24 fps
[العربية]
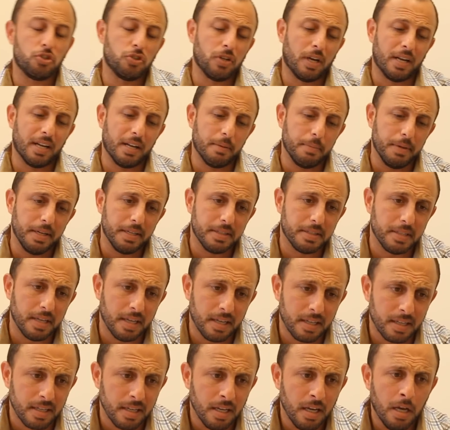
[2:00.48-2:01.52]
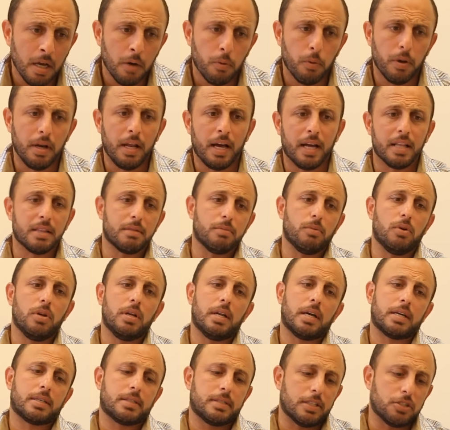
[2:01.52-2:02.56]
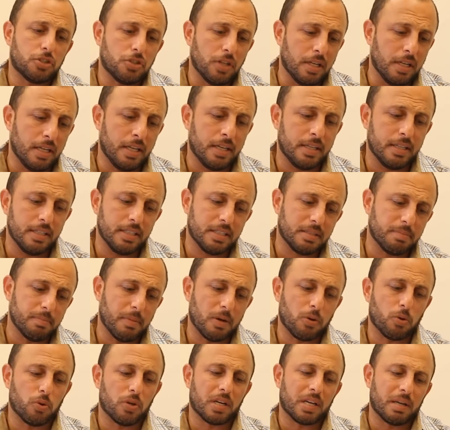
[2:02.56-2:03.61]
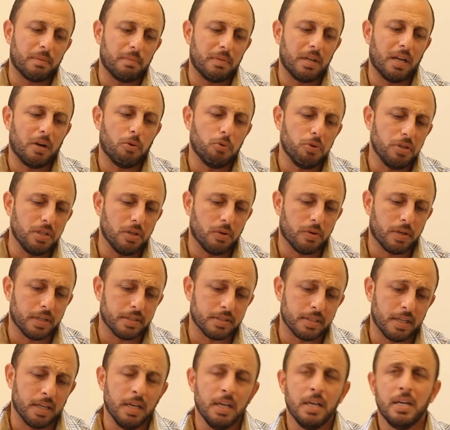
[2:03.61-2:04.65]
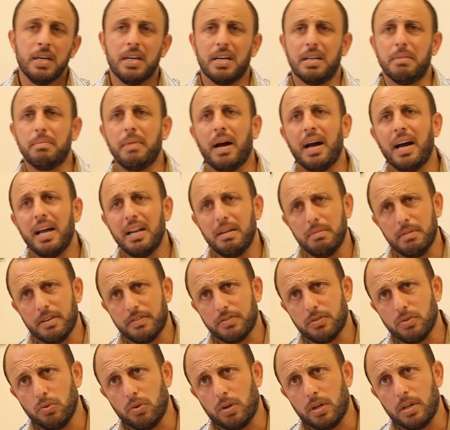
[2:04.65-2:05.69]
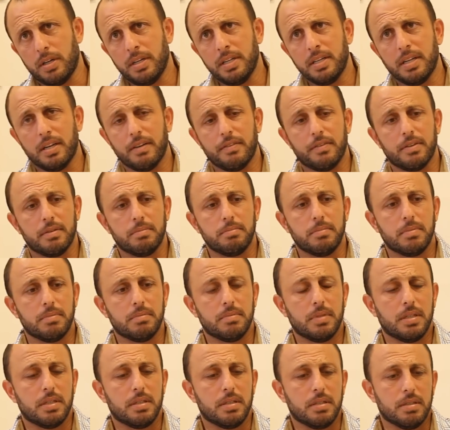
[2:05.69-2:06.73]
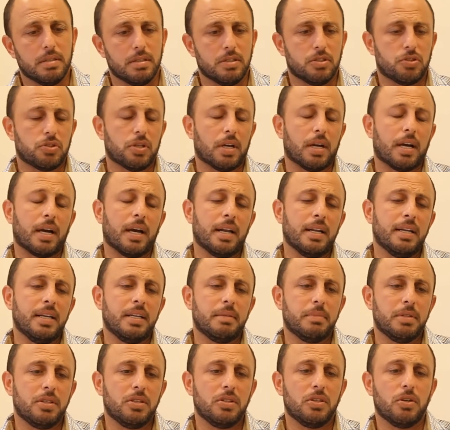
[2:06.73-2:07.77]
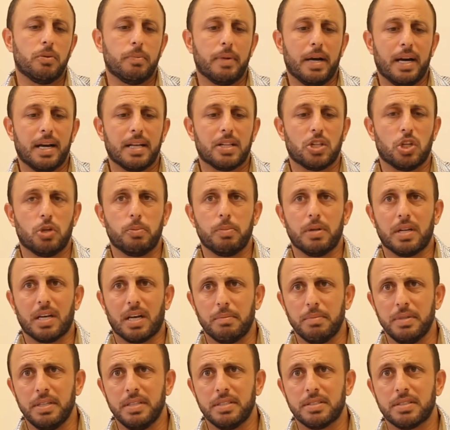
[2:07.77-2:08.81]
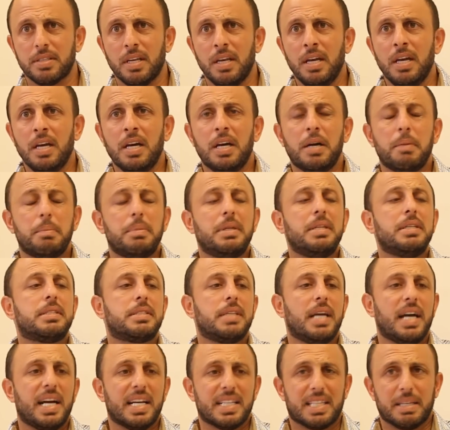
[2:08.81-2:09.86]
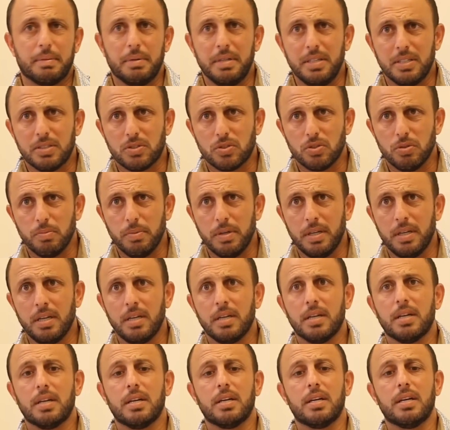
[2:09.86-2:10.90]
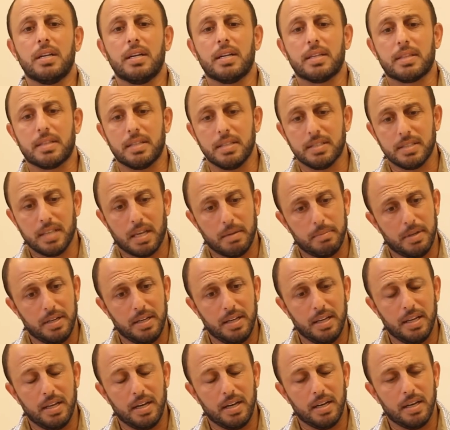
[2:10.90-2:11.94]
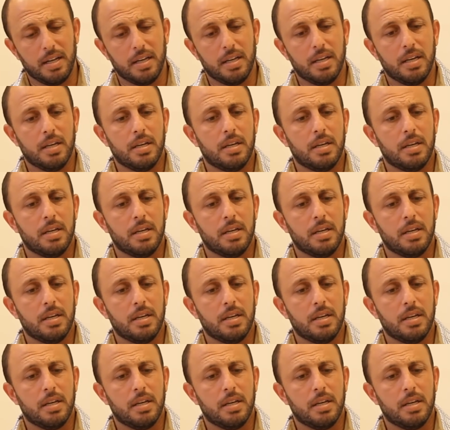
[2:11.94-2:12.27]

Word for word: تيجي على بيتك ولا حد بقول لك سجل لي يعني اسمك ورقم الهويه وكذا المحل مفتوح احنا شغالين من يوم احد ليوم الخميس من الساعه 8 الصبح آه، لل 9 بالليل